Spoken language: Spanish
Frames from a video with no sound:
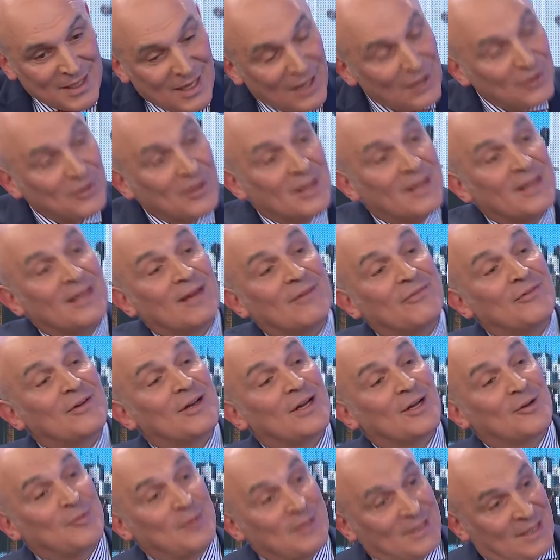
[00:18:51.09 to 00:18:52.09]
Míralo desde
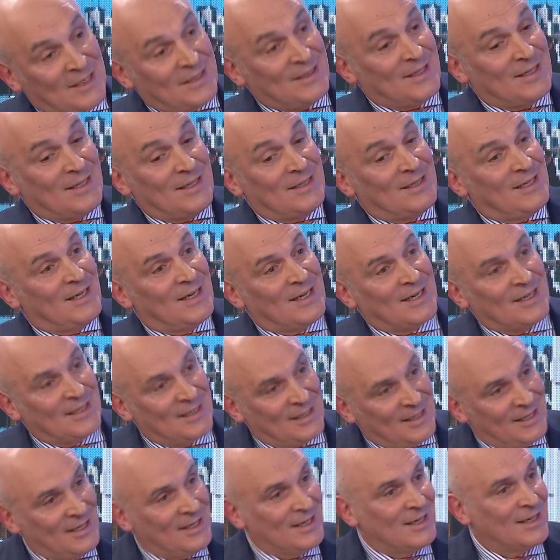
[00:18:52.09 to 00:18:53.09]
afuera como extraterrestre la
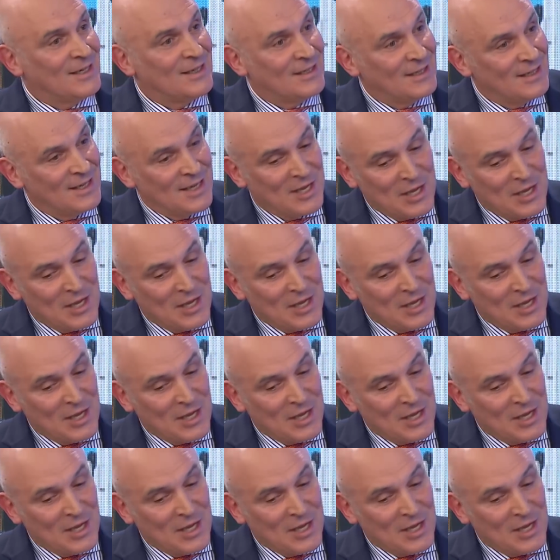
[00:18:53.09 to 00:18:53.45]
Argentina.